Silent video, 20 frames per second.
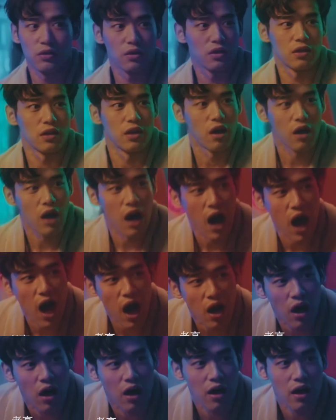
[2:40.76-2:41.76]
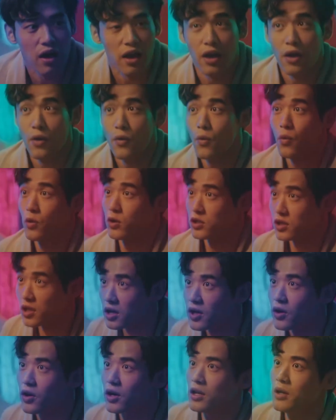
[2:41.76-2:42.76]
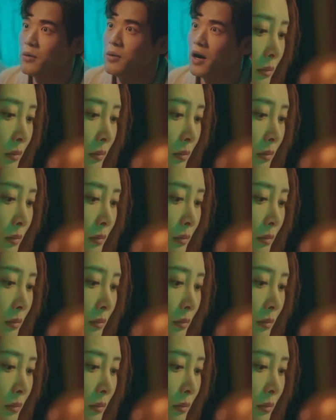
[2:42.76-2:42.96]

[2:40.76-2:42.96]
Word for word: 老高，我真的有很多朋